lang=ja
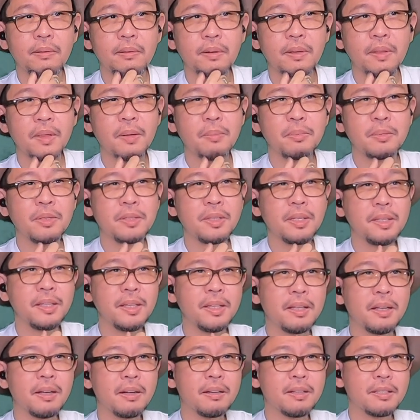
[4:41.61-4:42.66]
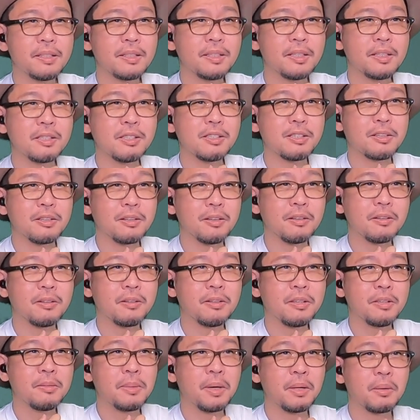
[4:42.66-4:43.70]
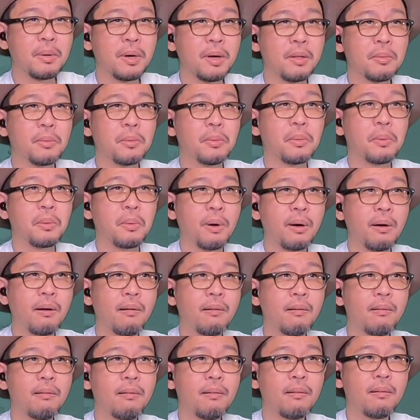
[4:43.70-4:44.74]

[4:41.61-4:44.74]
け多分出てなかったんじゃない今の反応は。